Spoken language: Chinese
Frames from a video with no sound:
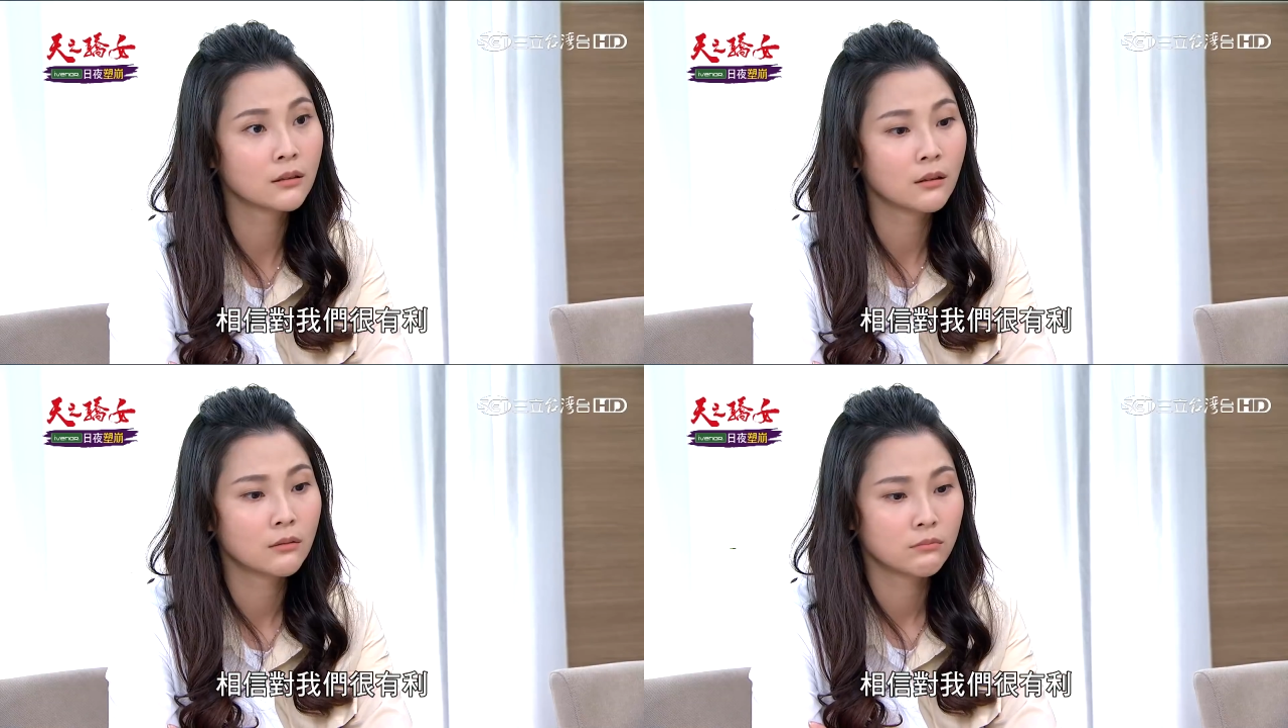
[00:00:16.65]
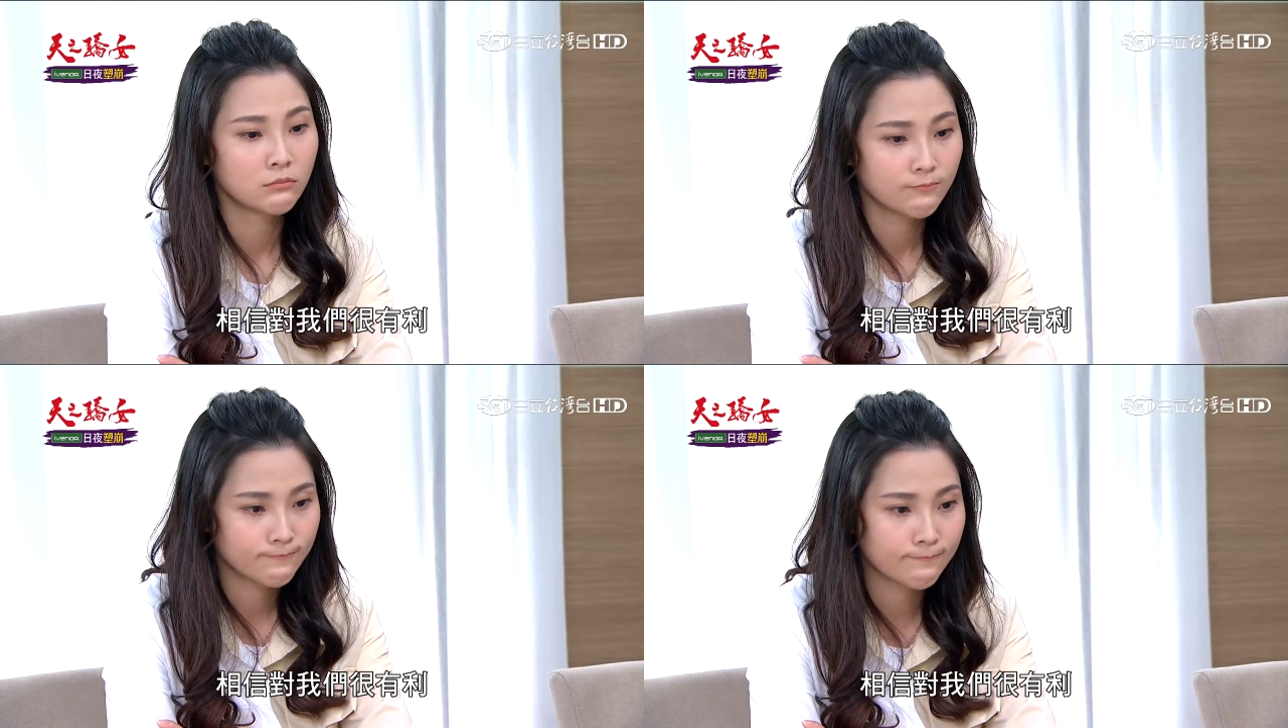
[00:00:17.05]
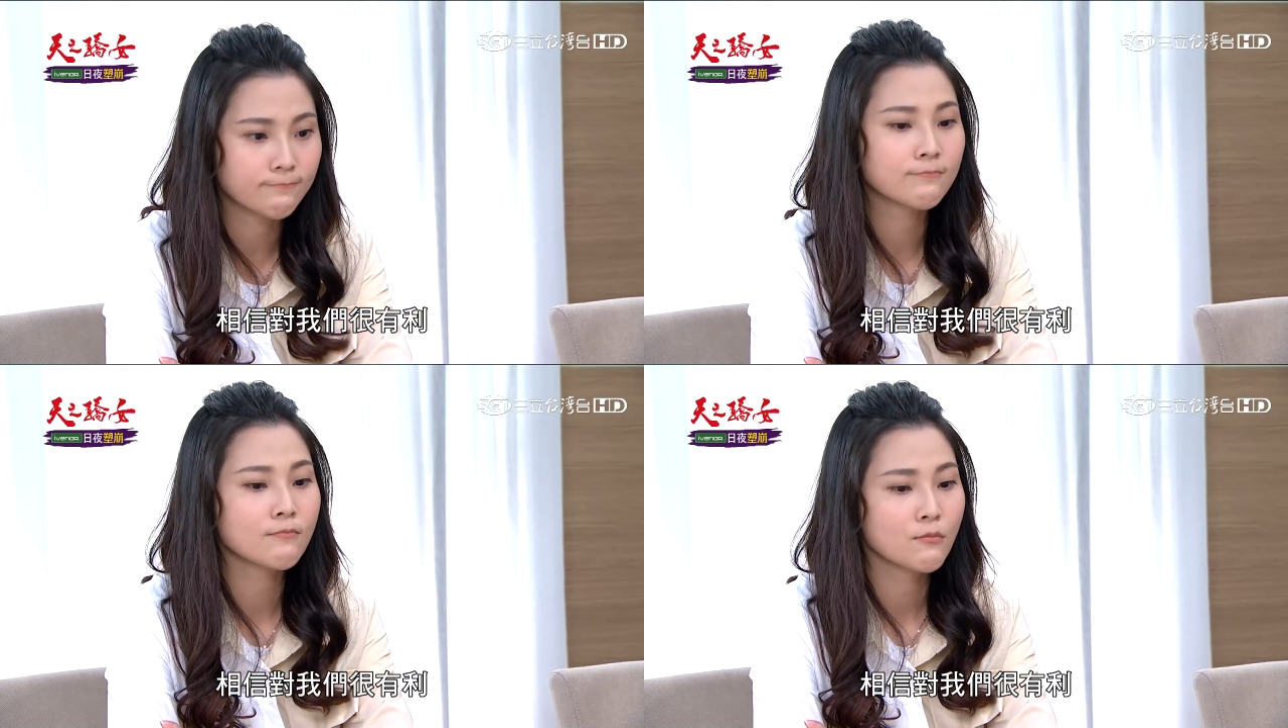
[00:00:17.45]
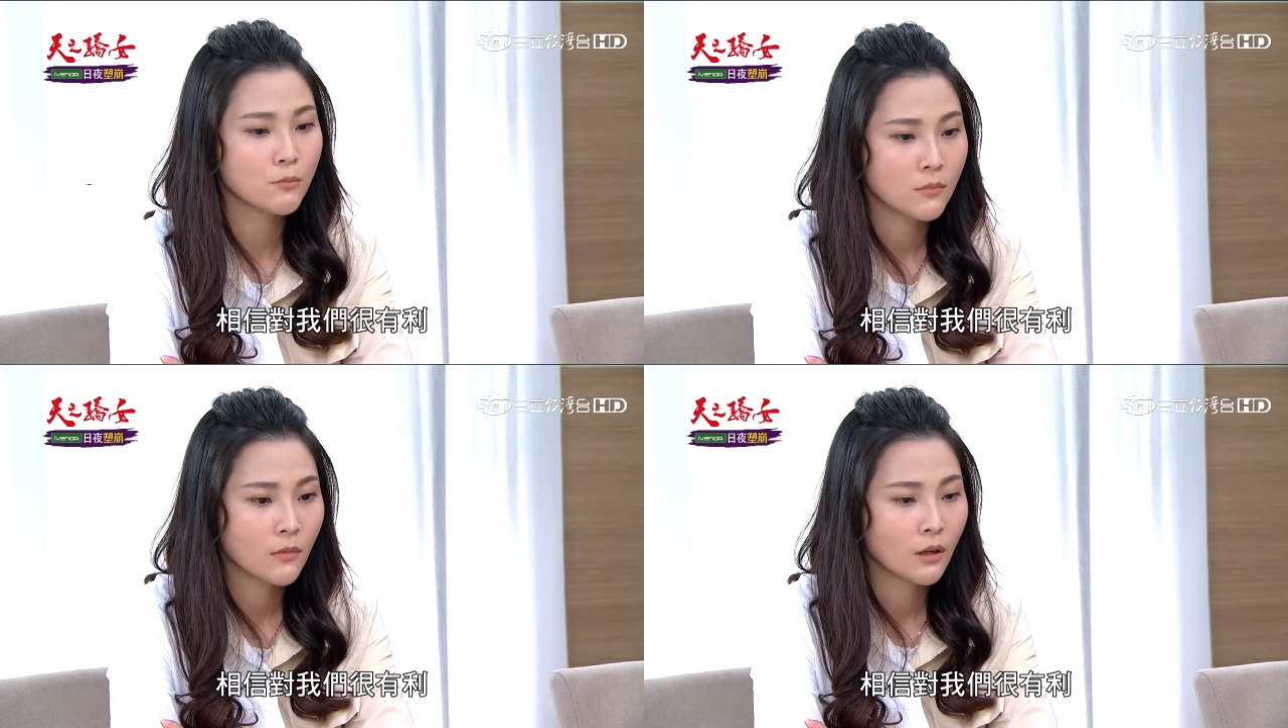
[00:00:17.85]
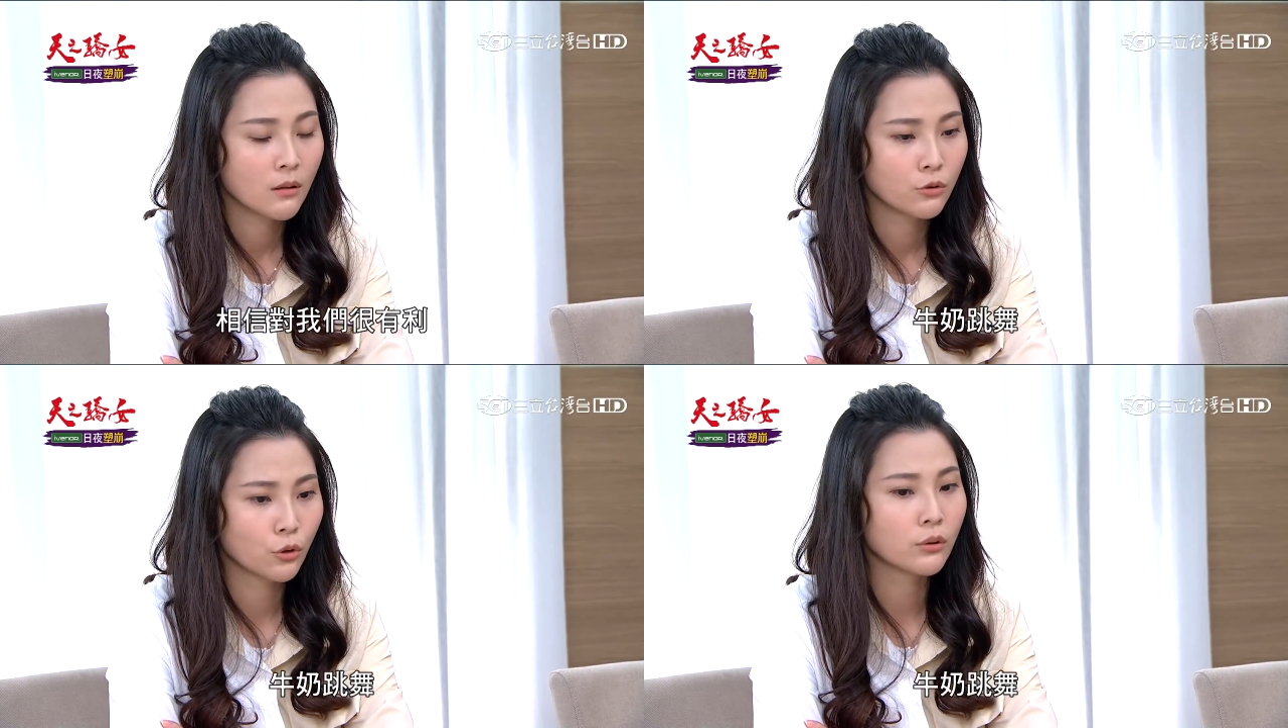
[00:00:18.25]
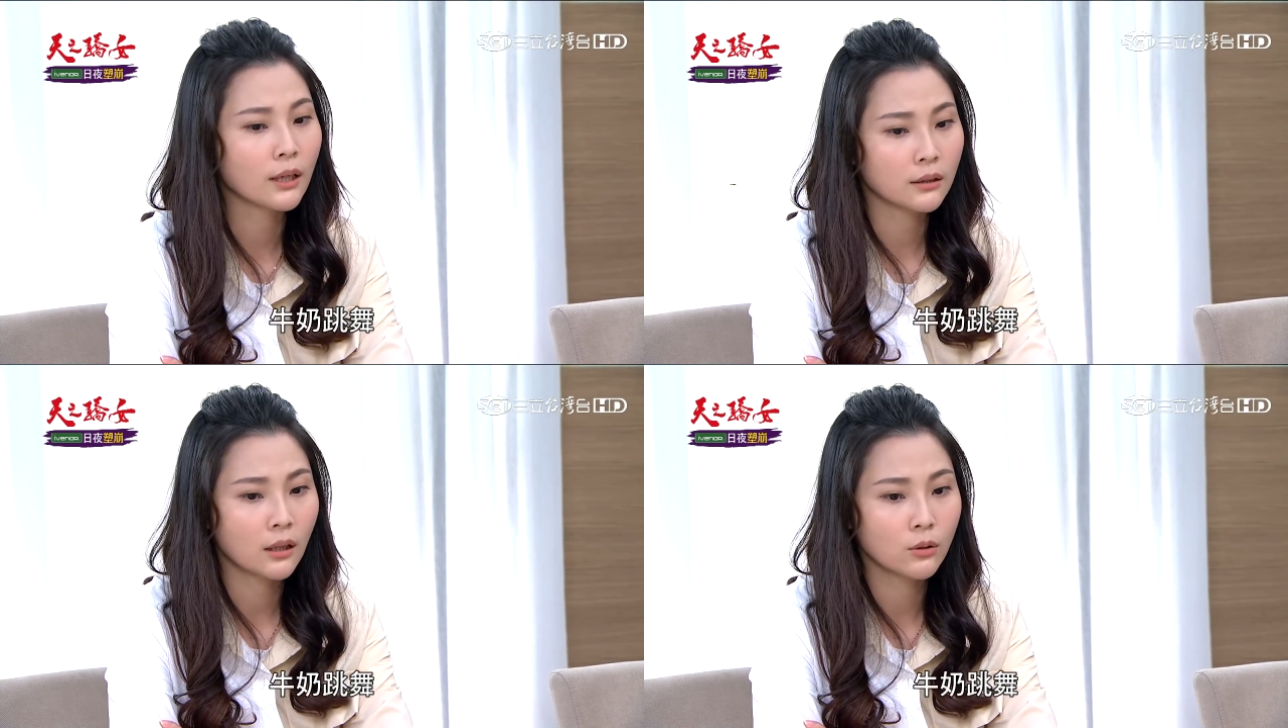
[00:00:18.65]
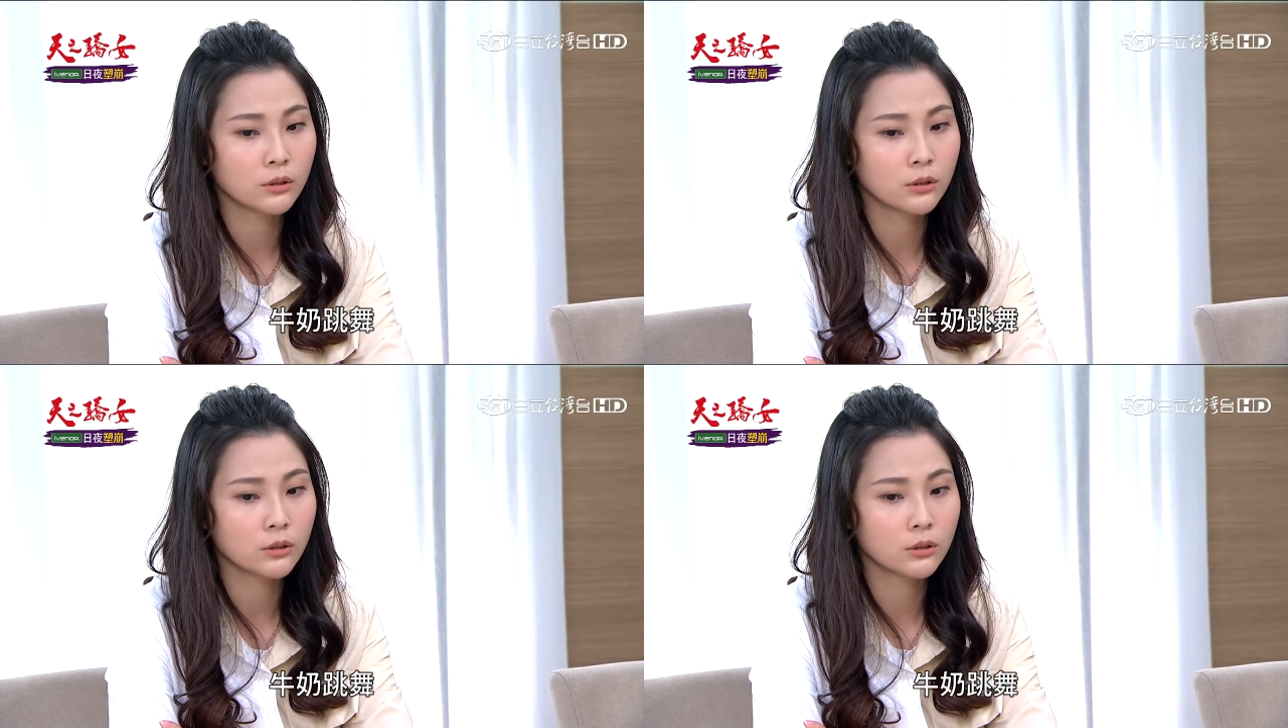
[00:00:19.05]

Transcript: 嗯、牛奶跳